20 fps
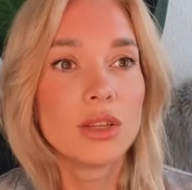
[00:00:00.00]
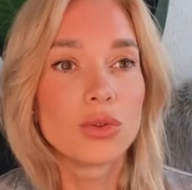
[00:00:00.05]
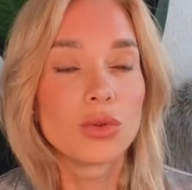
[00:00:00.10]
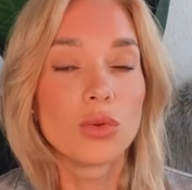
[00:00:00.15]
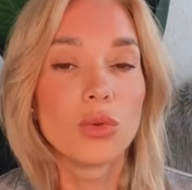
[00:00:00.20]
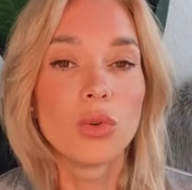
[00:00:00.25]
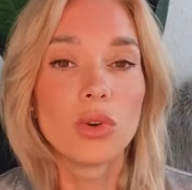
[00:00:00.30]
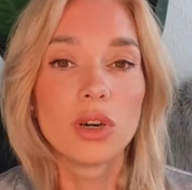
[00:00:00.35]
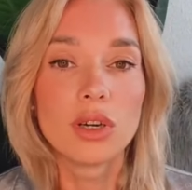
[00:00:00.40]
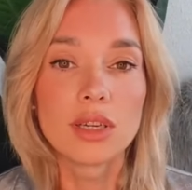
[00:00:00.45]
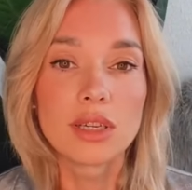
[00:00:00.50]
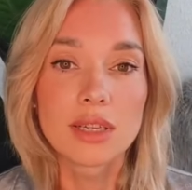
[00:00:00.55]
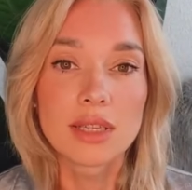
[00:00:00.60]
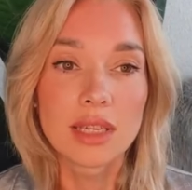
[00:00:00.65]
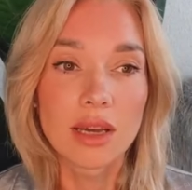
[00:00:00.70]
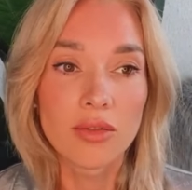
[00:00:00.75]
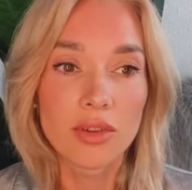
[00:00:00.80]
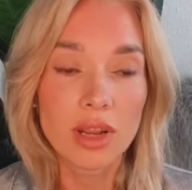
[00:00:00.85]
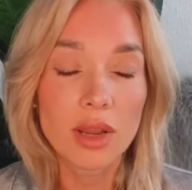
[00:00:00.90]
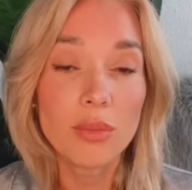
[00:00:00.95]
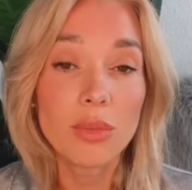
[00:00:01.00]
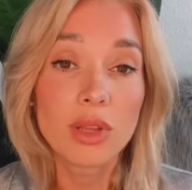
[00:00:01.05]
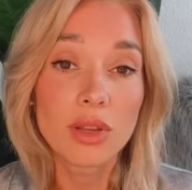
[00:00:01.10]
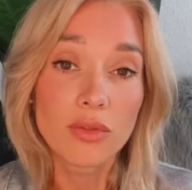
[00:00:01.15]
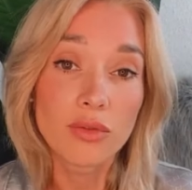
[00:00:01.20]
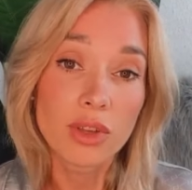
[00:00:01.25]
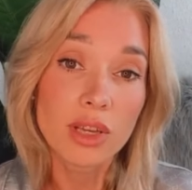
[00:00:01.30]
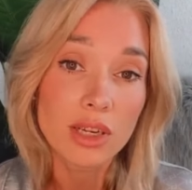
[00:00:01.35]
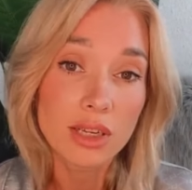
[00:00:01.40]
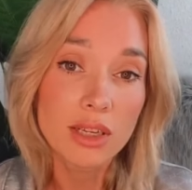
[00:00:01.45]
то э, со
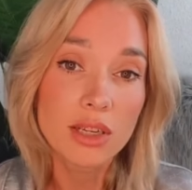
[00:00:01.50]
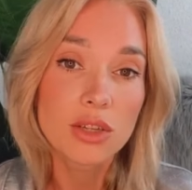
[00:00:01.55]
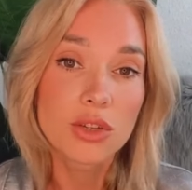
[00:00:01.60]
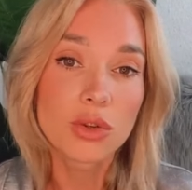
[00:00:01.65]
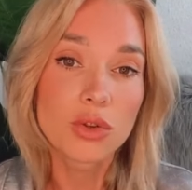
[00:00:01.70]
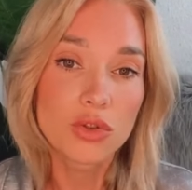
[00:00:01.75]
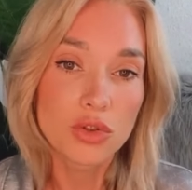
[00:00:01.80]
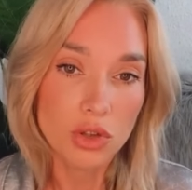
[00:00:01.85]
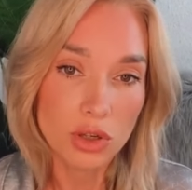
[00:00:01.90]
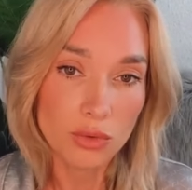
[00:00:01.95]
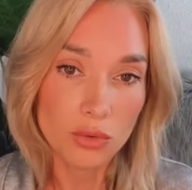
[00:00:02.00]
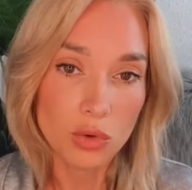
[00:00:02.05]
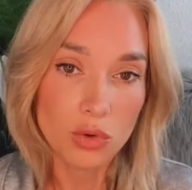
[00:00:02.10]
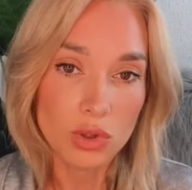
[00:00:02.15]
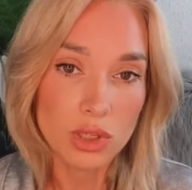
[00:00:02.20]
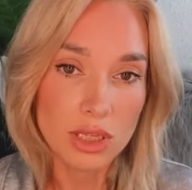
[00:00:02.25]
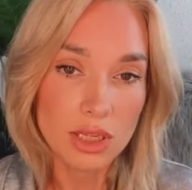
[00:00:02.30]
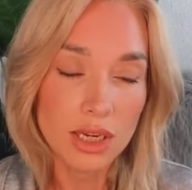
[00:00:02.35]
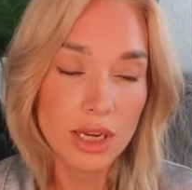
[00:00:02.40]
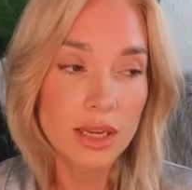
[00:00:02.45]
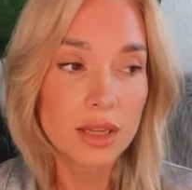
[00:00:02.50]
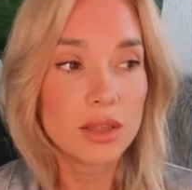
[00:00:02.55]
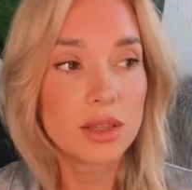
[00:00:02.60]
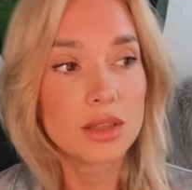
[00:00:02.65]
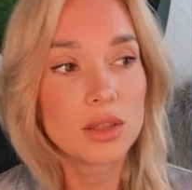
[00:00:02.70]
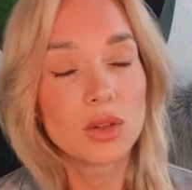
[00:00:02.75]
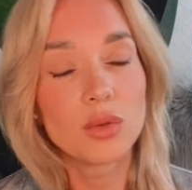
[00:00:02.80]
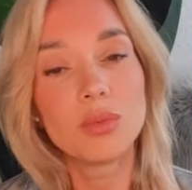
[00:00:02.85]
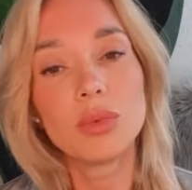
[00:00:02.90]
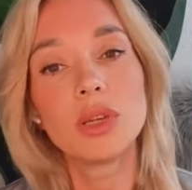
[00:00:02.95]
временем верхний слой все равно теряет
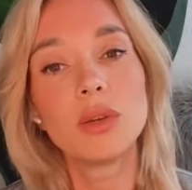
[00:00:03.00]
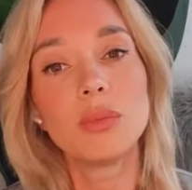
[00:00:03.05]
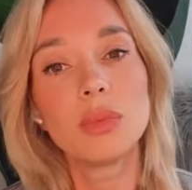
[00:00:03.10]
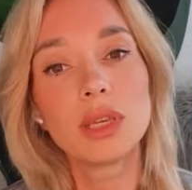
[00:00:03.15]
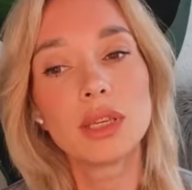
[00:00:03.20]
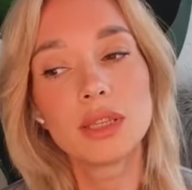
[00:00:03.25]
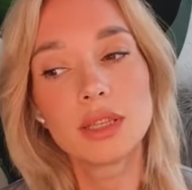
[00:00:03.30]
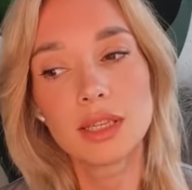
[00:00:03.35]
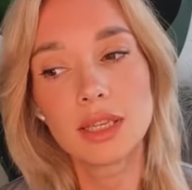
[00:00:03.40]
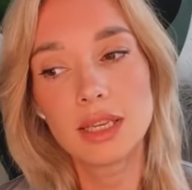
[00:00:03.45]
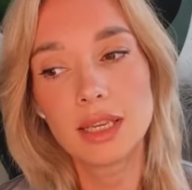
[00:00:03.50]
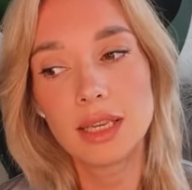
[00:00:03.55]
этот пигмент.